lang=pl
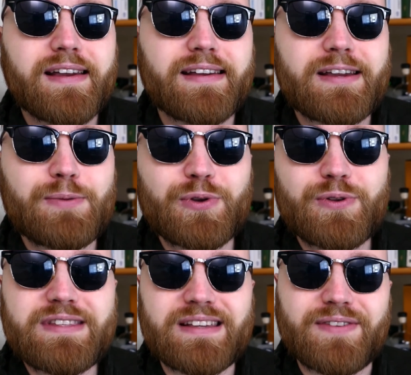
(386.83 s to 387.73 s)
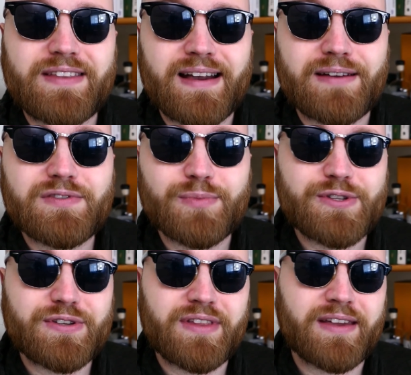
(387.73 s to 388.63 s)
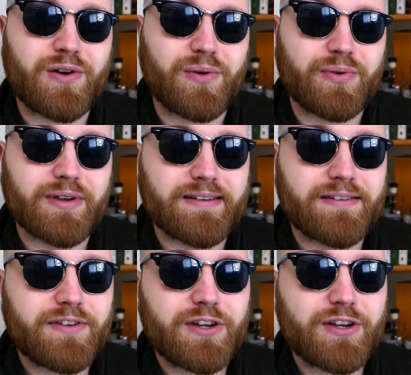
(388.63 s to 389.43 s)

e, produkcja wina wzmocnionego e,